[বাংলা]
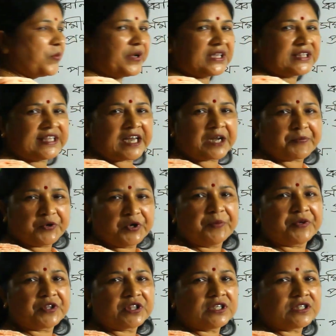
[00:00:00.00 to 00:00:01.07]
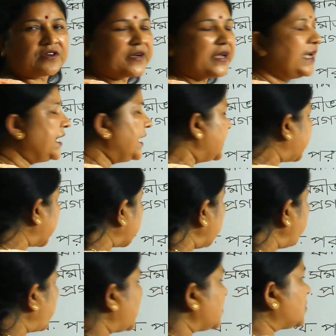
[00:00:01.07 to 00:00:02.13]
উভয়ের দ্বারা পরিবর্তিত হয় এটাকে
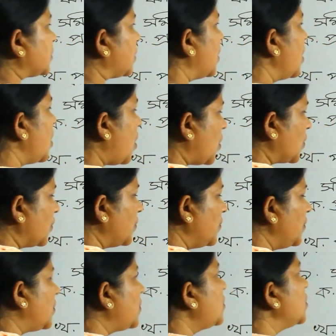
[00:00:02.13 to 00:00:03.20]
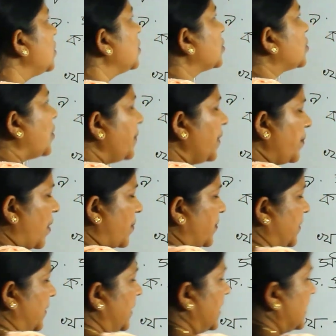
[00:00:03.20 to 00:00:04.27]
বলা হচ্ছে অনন্য সমীভবন